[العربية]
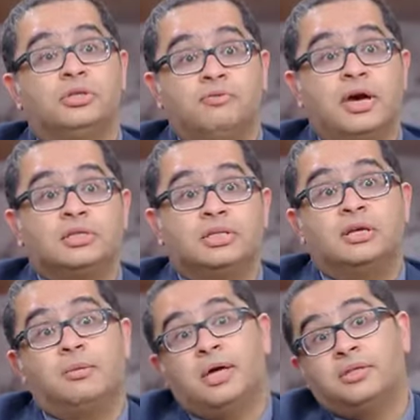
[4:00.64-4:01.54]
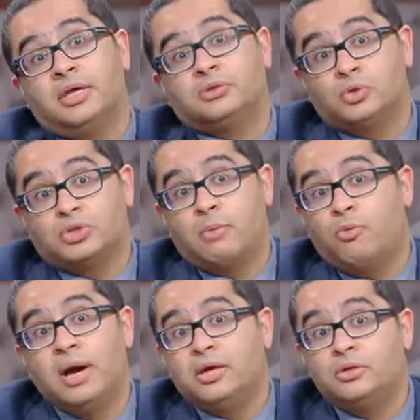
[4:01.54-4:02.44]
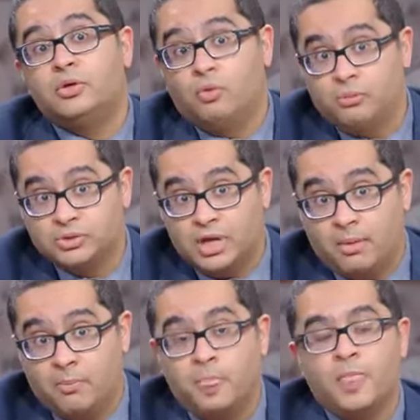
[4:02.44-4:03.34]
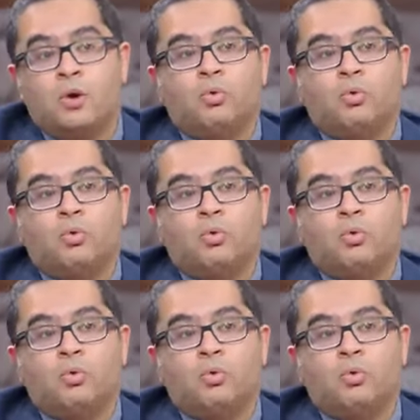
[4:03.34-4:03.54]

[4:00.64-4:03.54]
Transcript: الفيروس لان بعض الناس يصاب وما يدري انه هو مصاب صح.